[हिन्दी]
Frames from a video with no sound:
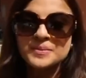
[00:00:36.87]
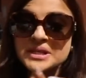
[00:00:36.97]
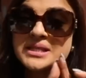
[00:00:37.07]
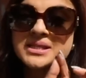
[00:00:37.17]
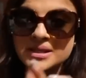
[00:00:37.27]

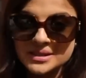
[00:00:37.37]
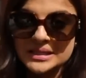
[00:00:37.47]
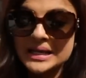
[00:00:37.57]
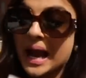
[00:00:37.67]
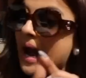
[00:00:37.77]
सबसे
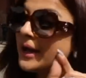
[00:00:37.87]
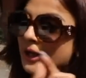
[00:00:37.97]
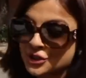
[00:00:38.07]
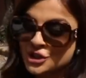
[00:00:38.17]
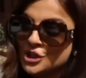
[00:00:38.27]
सस्ती एंड
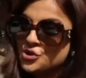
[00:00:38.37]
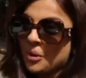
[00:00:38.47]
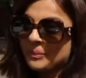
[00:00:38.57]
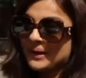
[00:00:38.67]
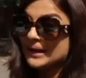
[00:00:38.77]
अच्छी
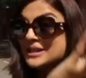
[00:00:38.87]
शॉपिंग